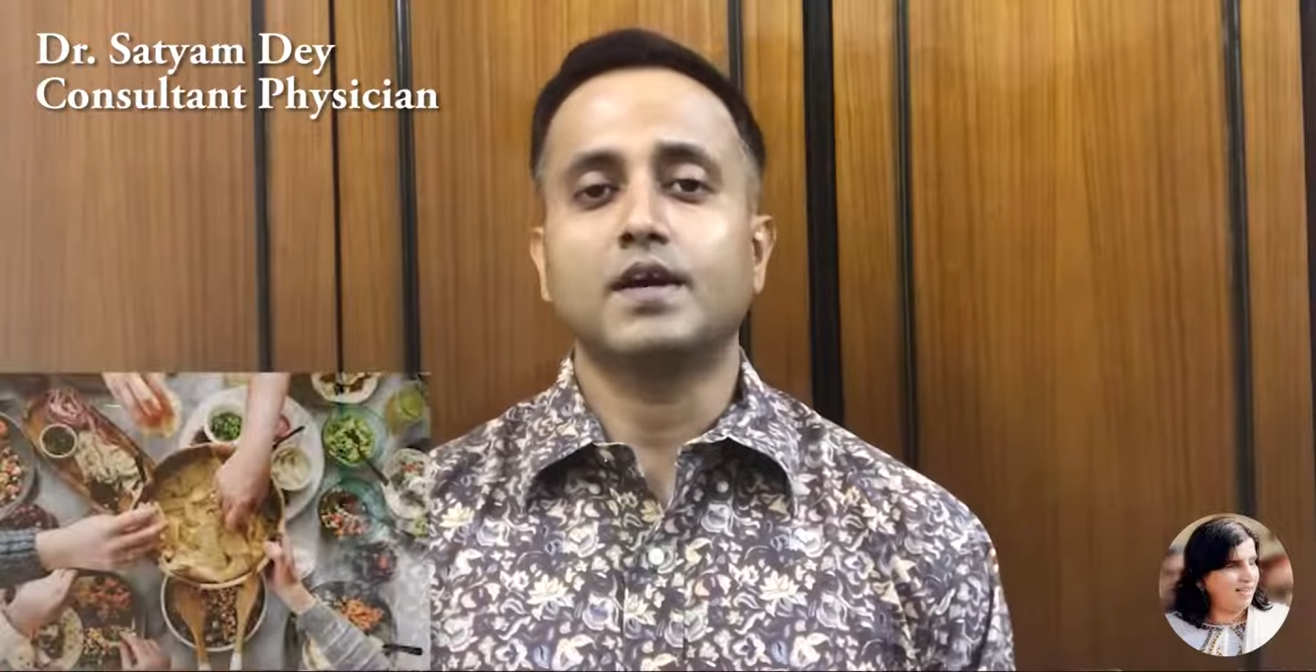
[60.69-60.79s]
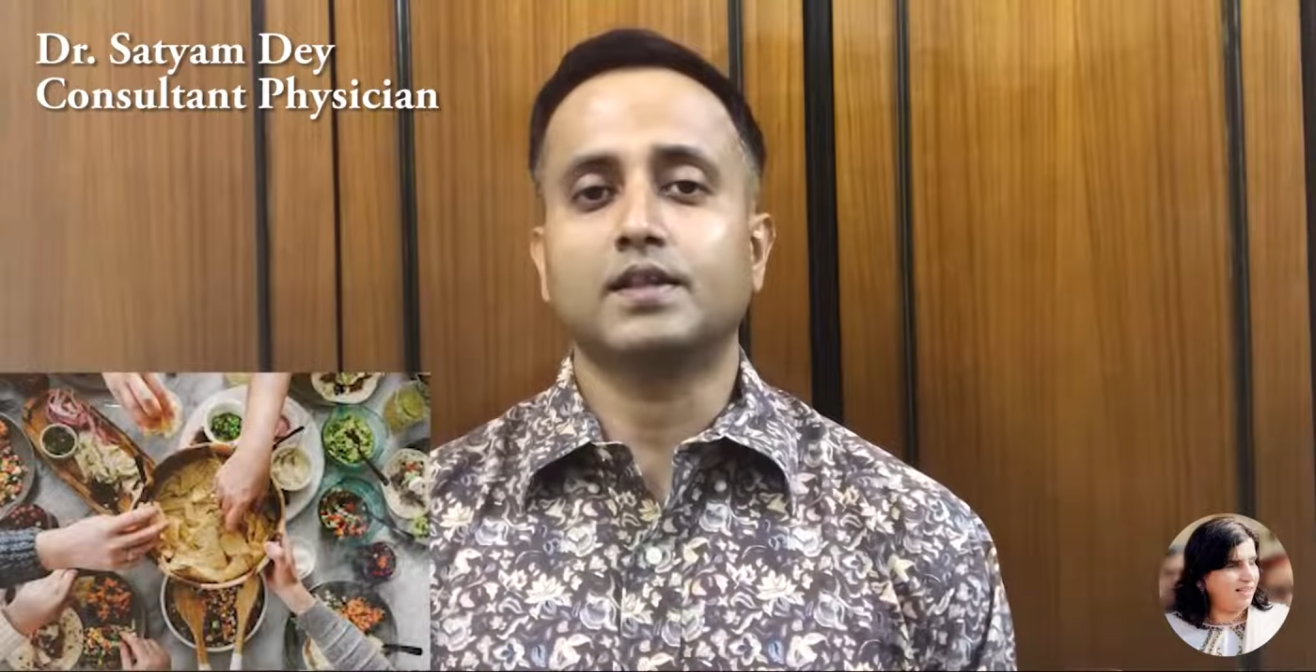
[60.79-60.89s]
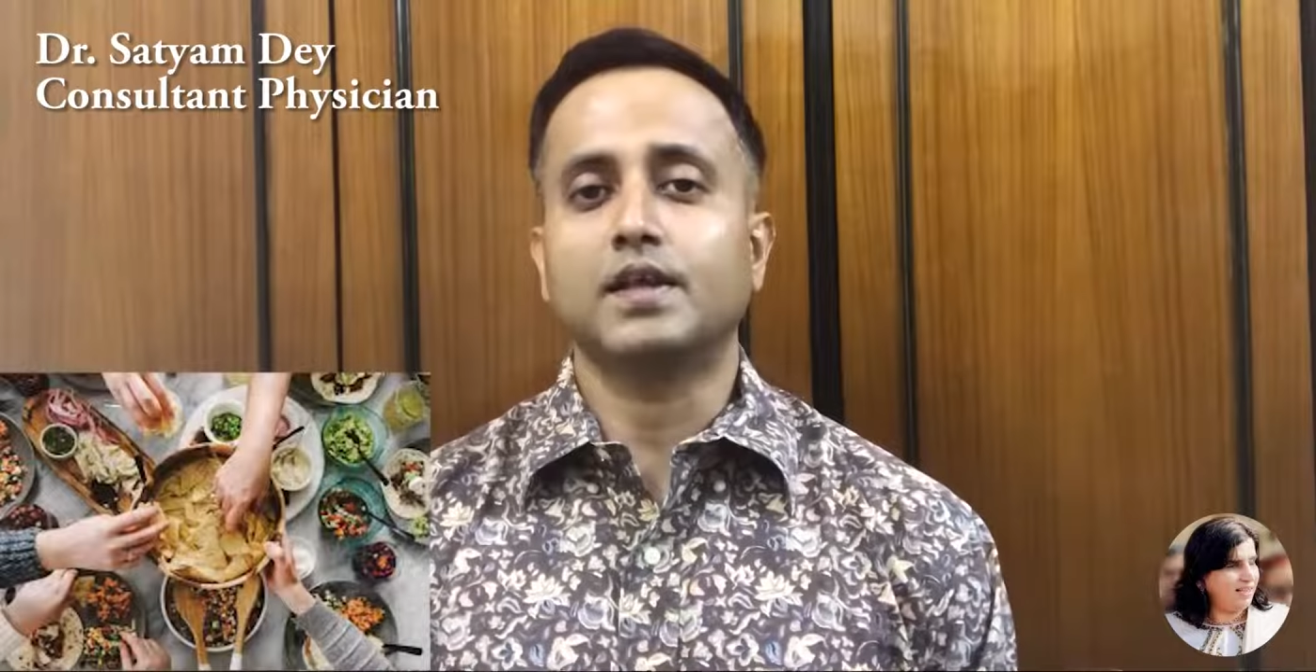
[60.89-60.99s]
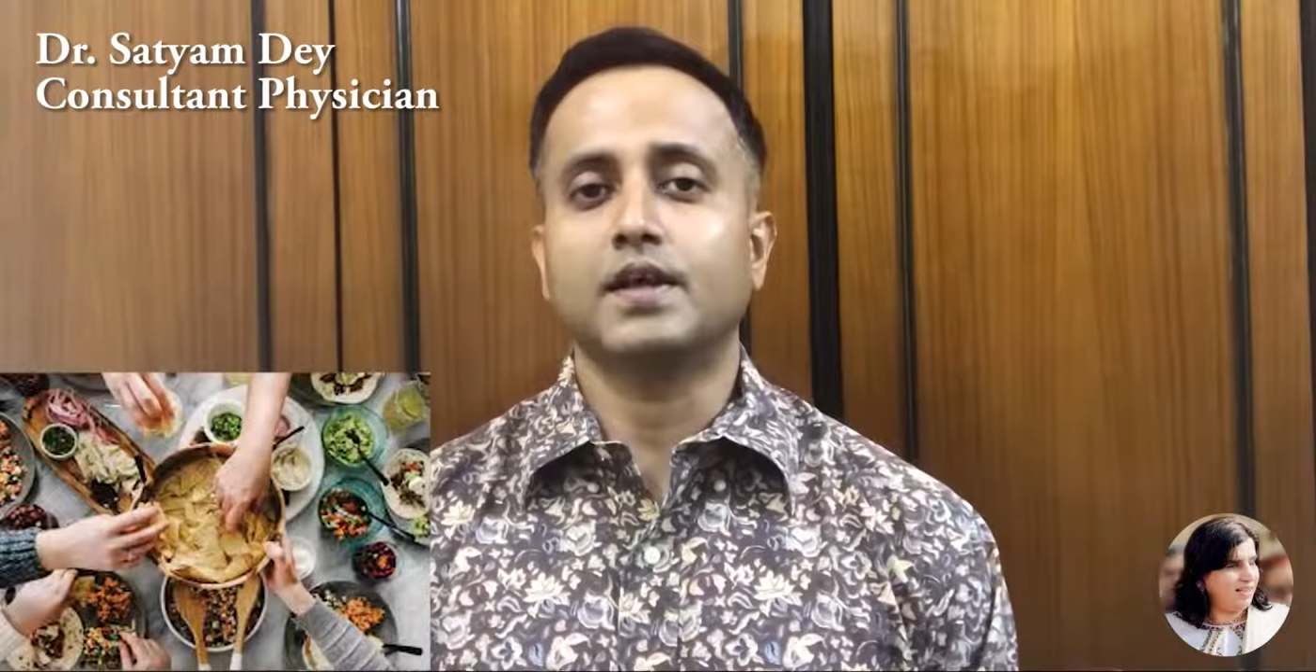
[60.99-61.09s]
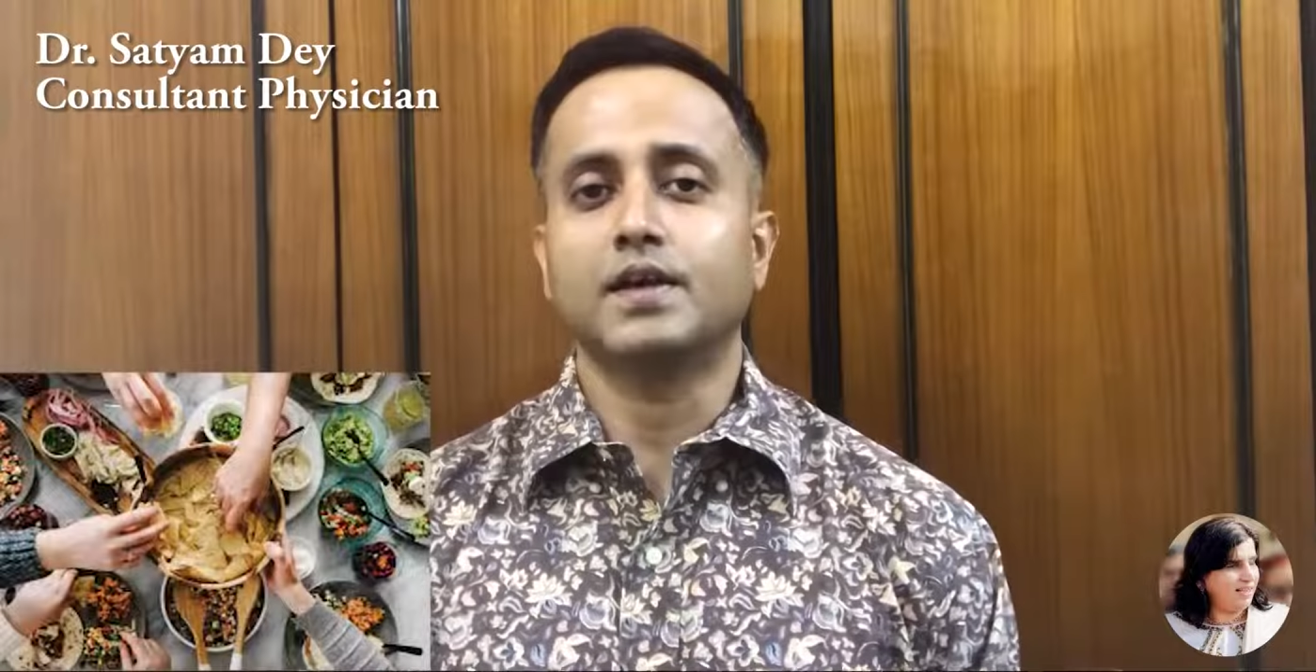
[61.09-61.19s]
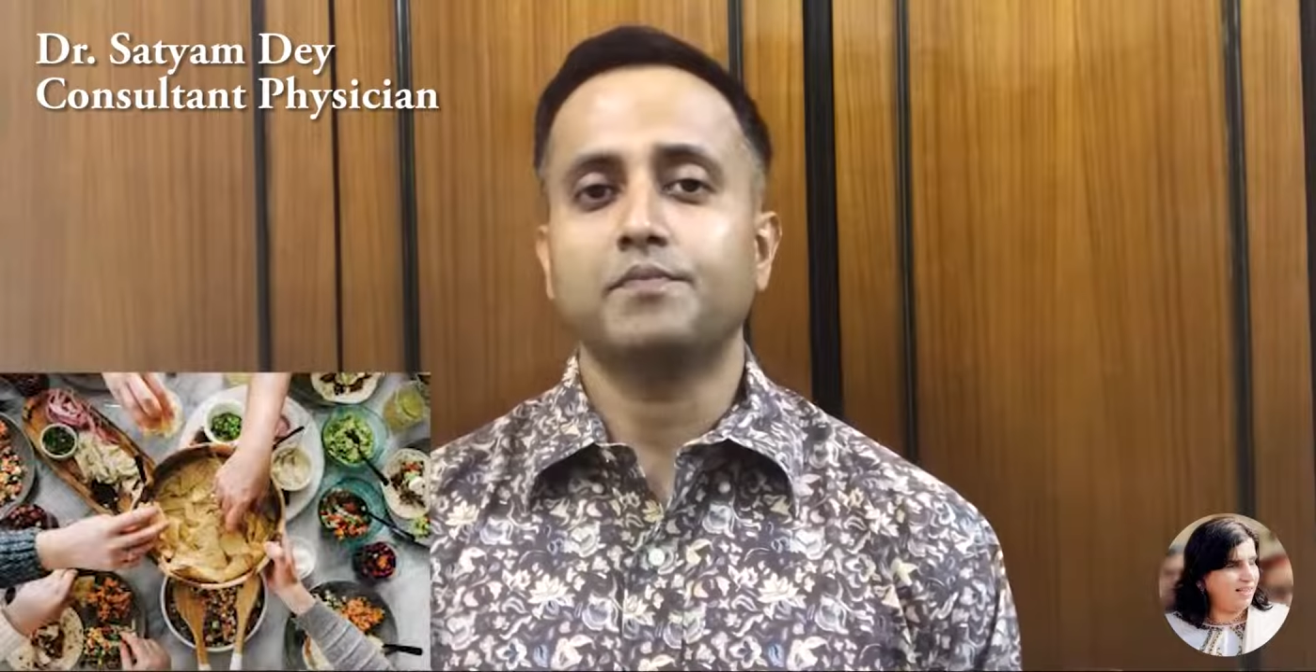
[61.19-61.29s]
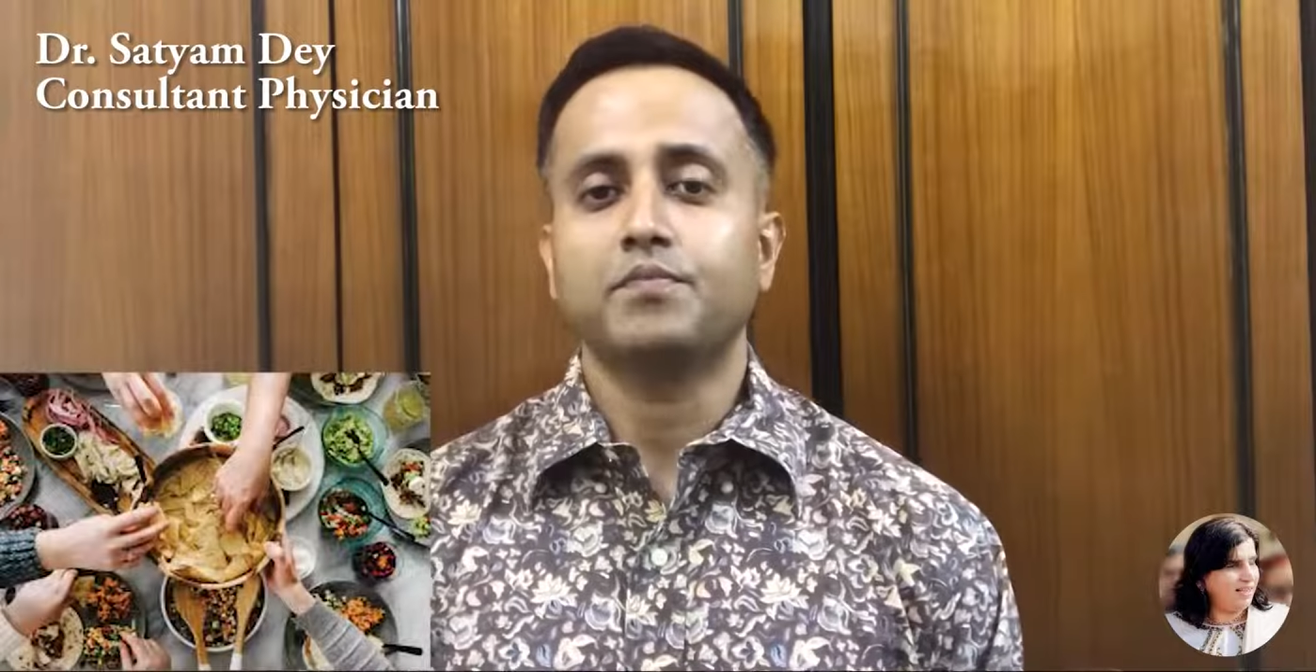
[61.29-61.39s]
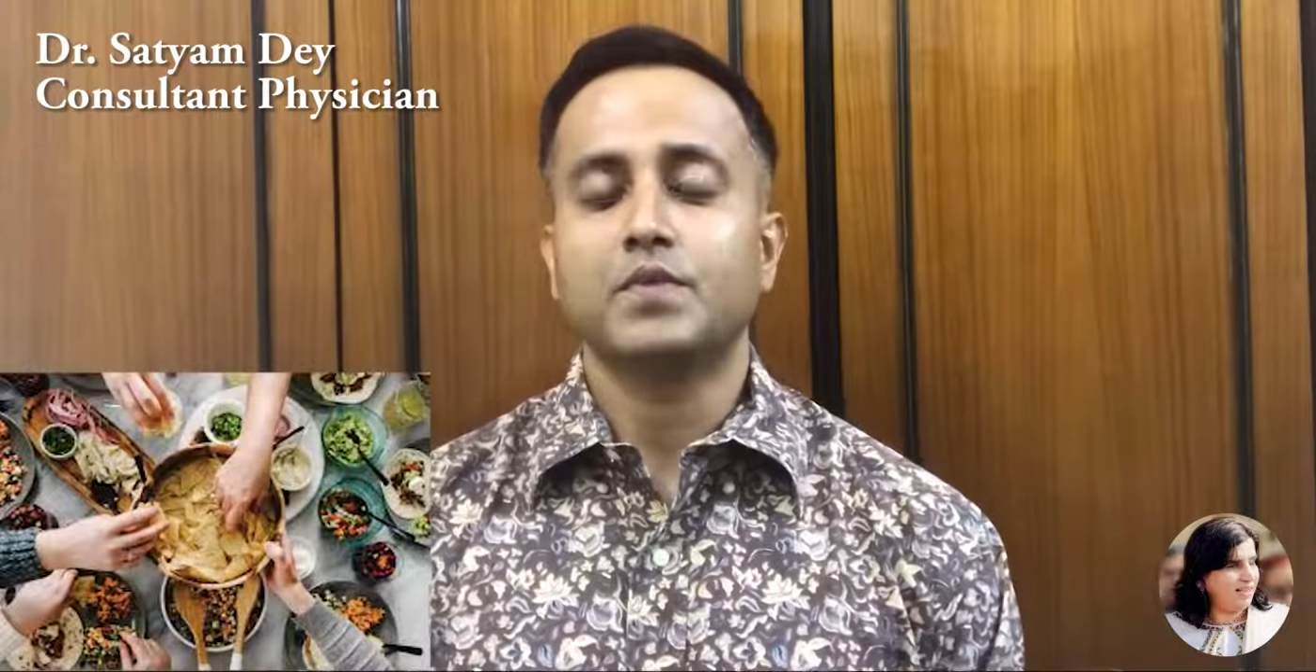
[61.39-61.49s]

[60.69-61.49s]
खाते हैं